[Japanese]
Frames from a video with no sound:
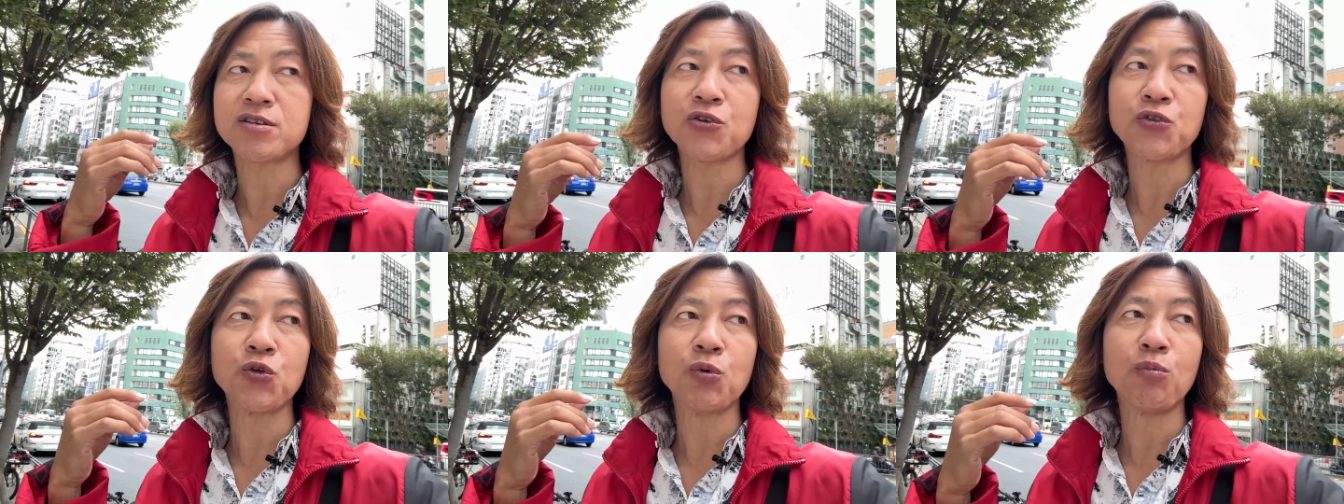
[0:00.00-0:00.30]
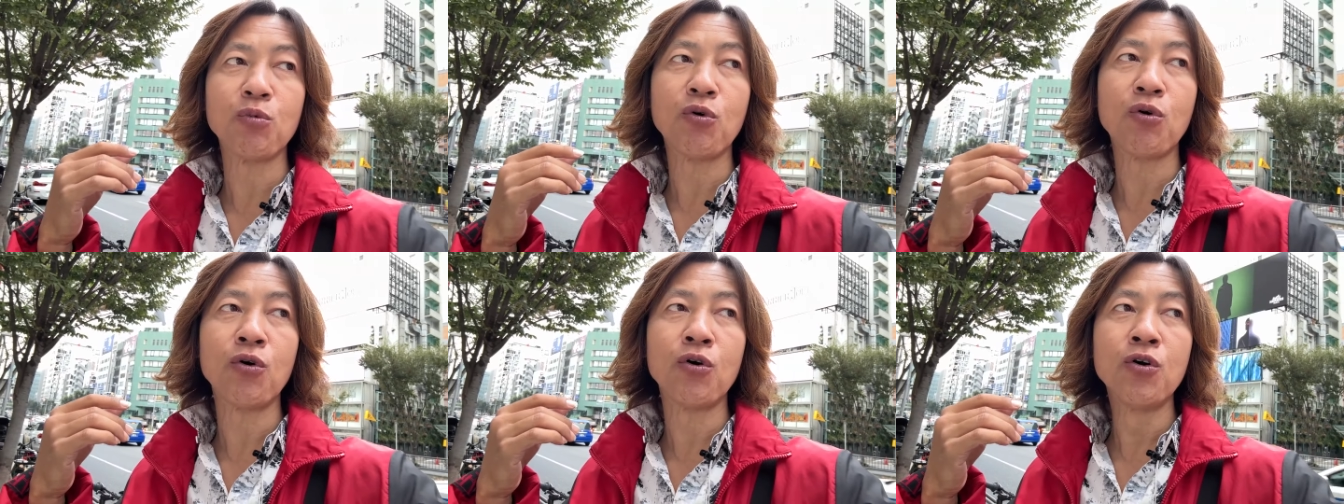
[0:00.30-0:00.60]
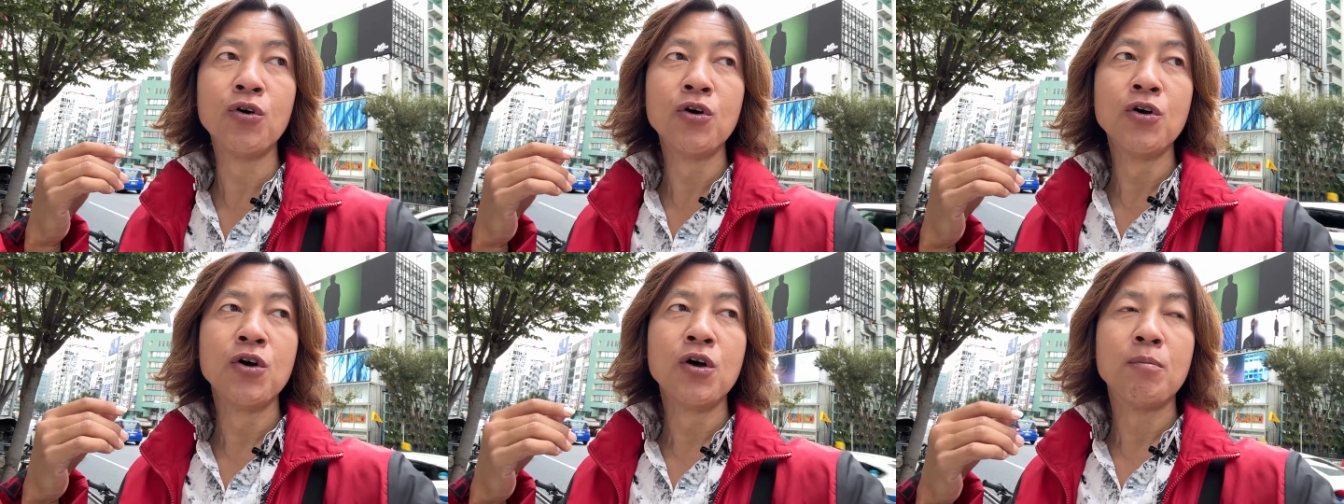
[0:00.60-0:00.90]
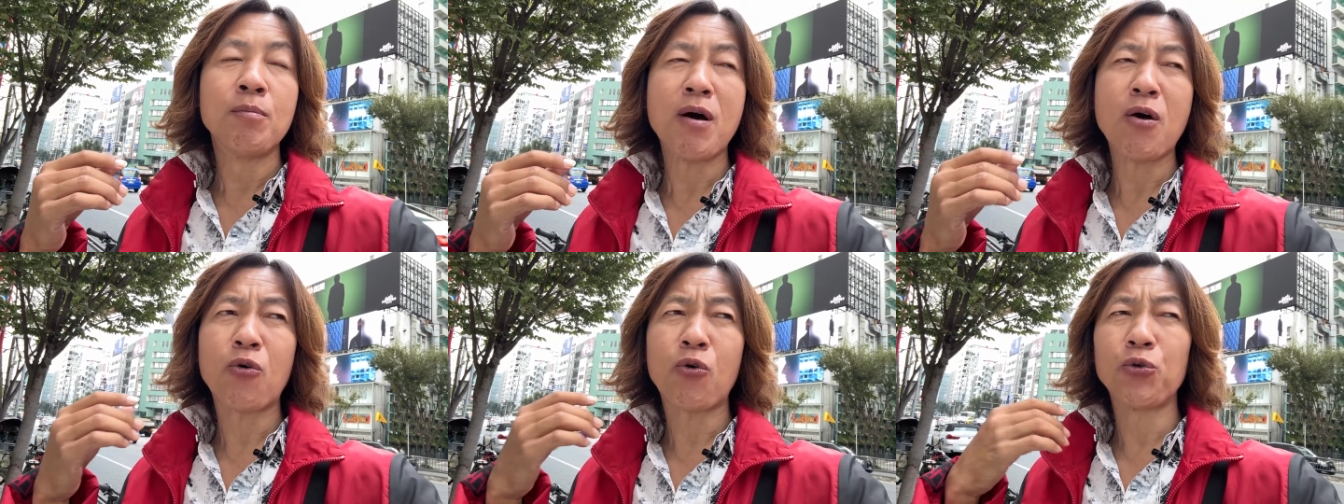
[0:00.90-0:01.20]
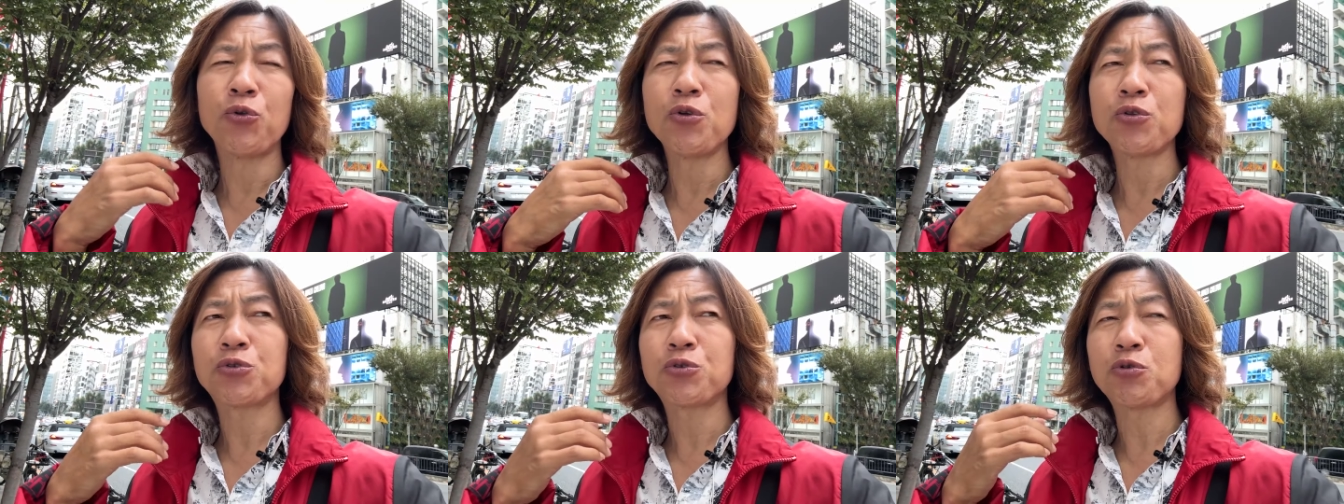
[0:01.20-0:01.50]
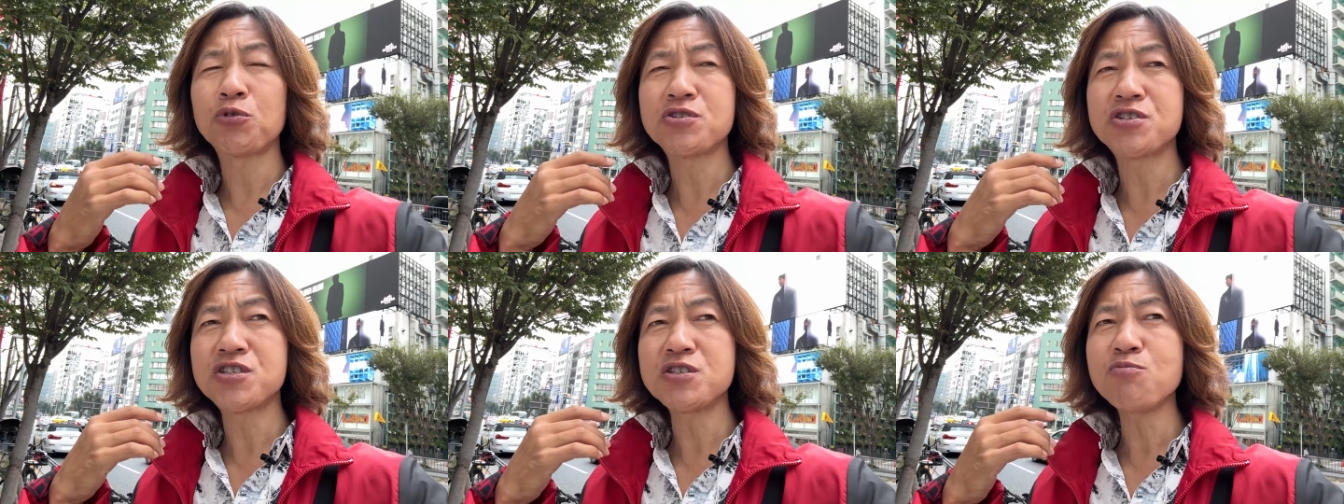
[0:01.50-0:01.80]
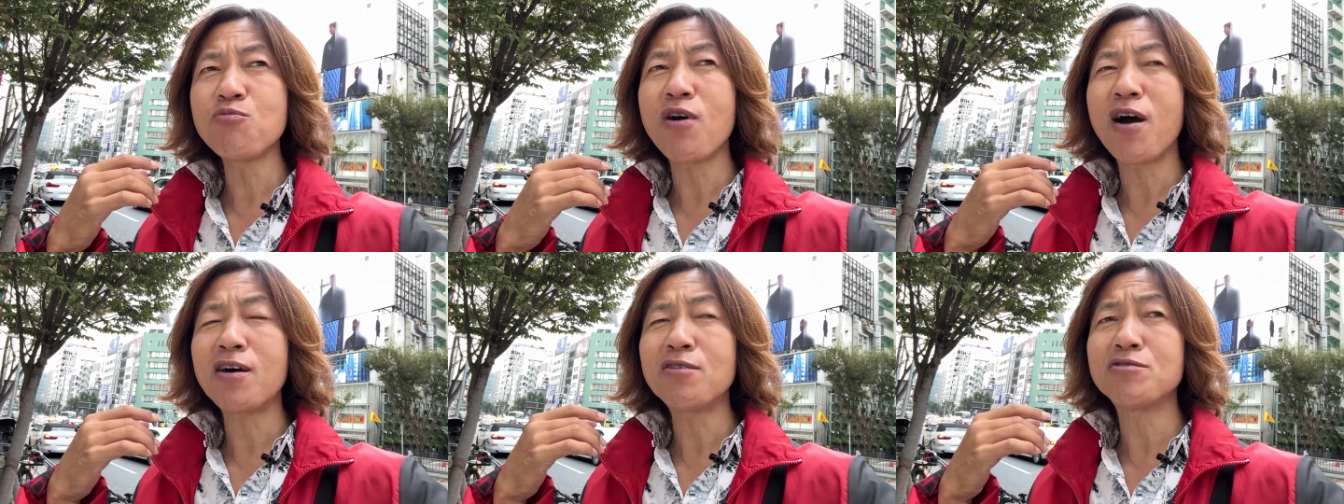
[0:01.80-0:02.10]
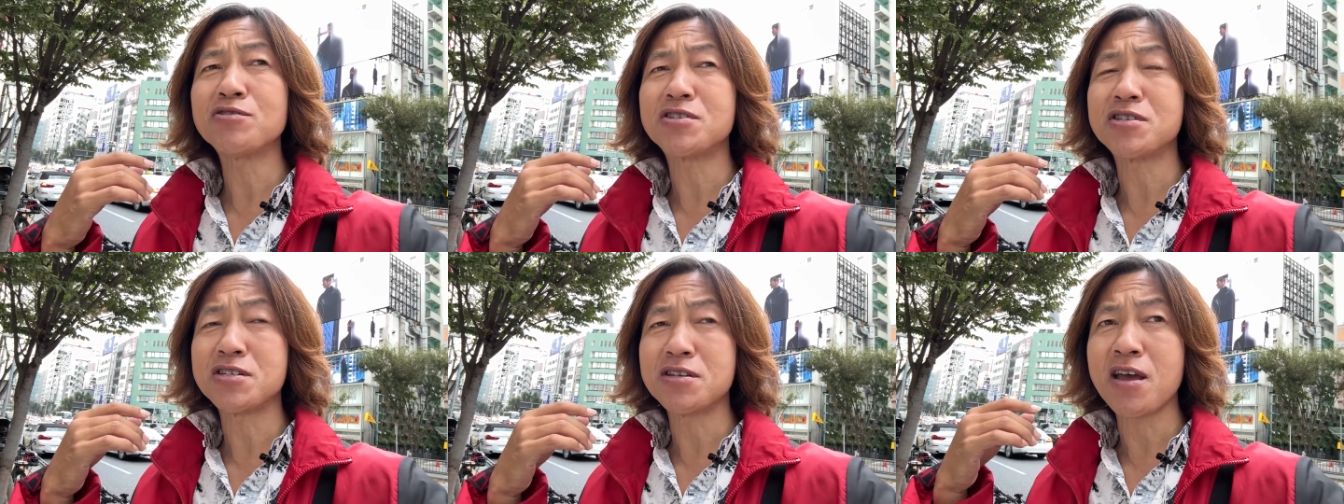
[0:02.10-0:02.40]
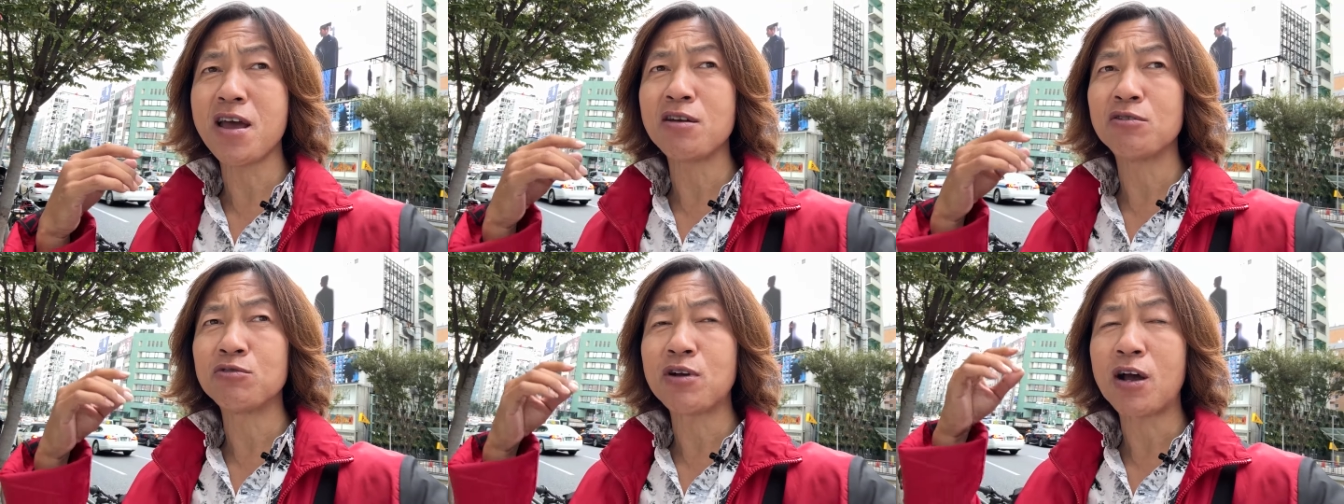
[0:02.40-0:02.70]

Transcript: けども、まあこの年もあるしね、